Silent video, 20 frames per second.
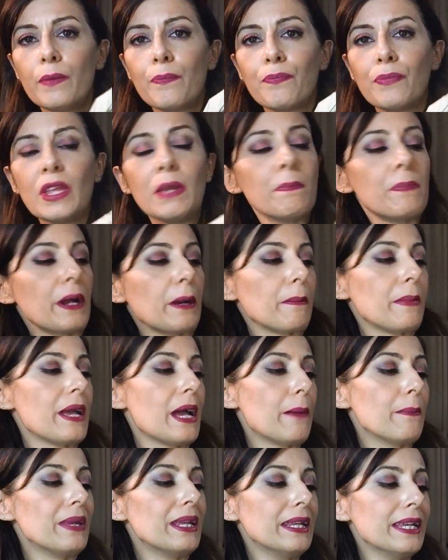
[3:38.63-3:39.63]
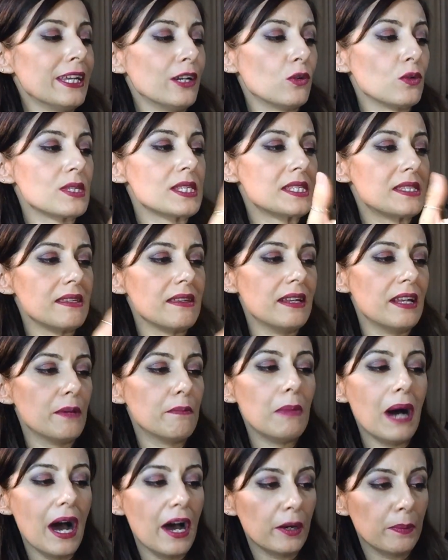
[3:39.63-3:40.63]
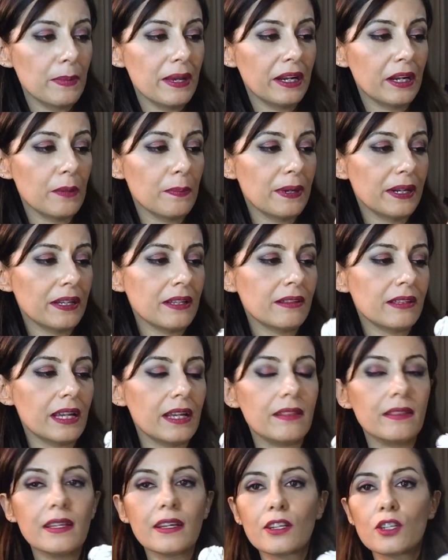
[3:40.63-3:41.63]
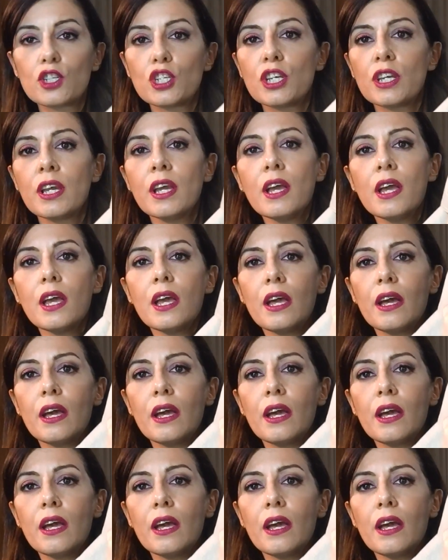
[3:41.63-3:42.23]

impermeabilino stile Barberry, per intenderci,